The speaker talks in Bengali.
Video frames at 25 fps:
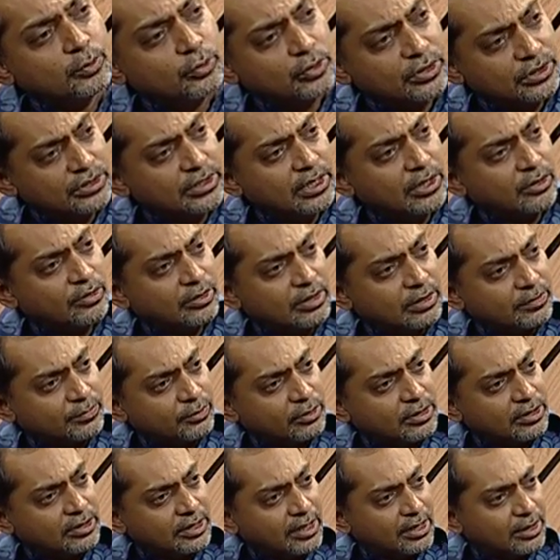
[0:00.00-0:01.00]
পরিচালকের
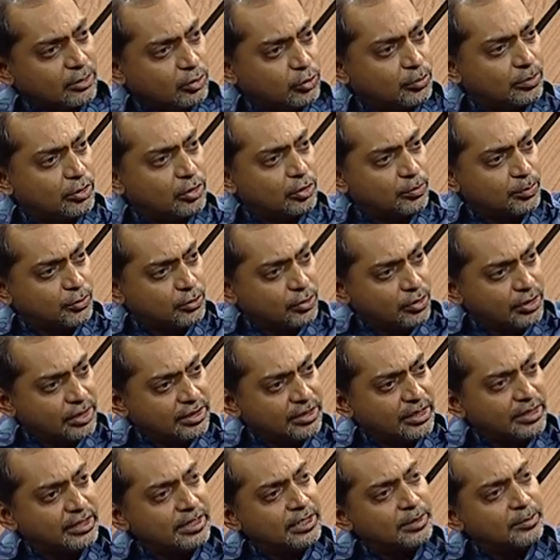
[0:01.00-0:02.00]
ফলে তারা তোমার উপর
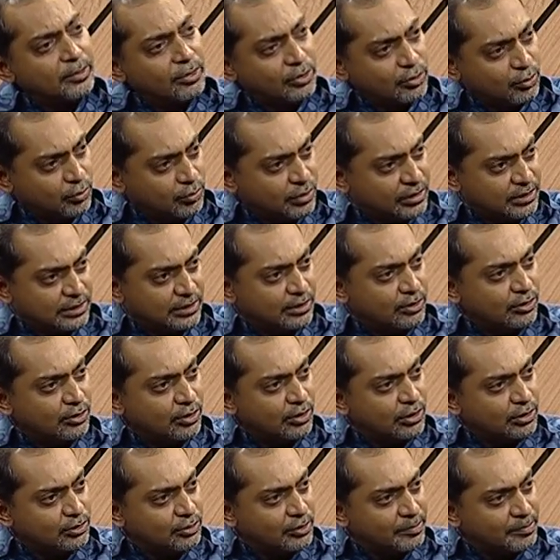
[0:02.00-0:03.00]
অনেকটা নির্ভর করেছিল
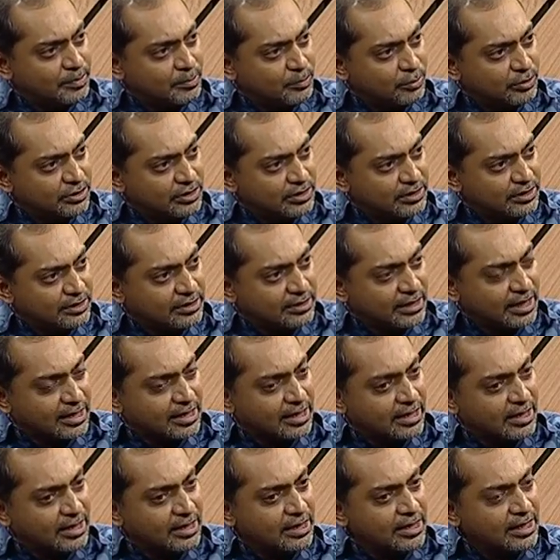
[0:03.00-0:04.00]
হয়তো আমি বলছি যে
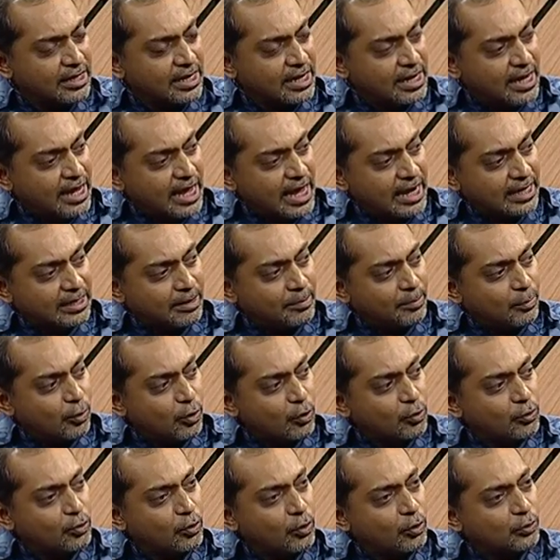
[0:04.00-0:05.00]
তারা একটা
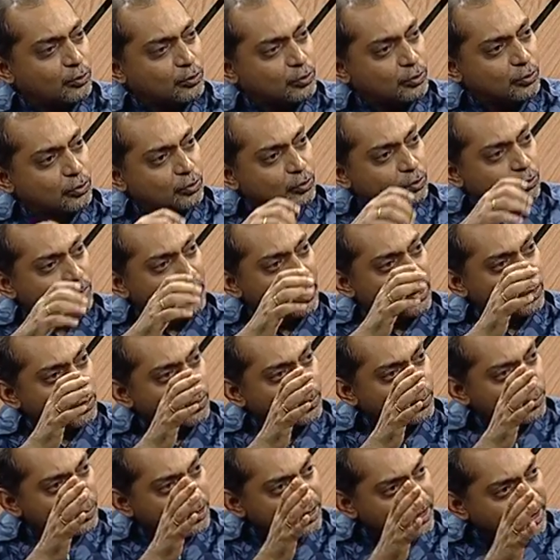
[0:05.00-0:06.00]
বড় অংশ তোমার
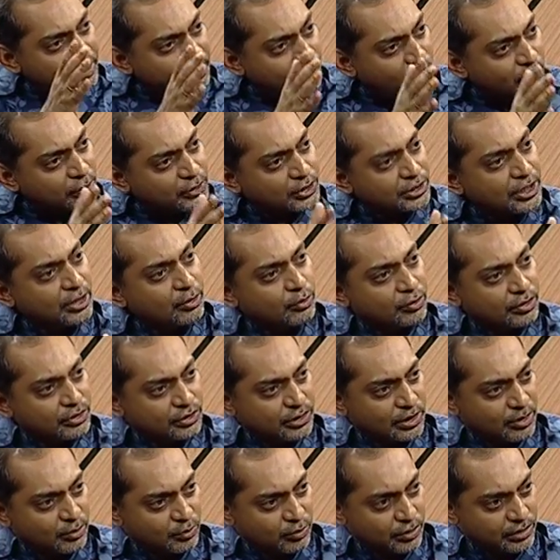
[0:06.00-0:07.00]
ওপরেই ভরসা করে
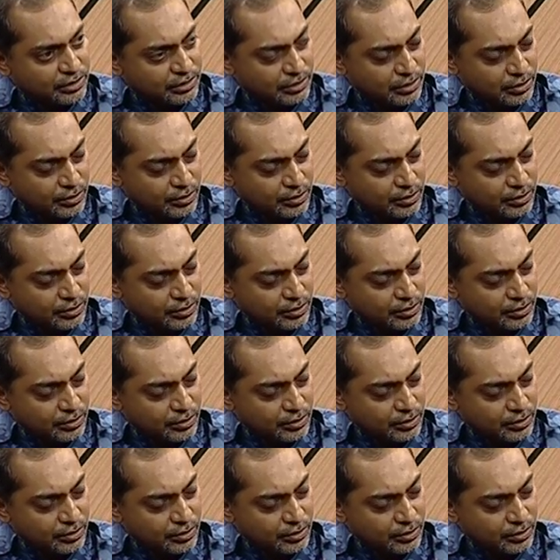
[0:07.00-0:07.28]
সে করেছিল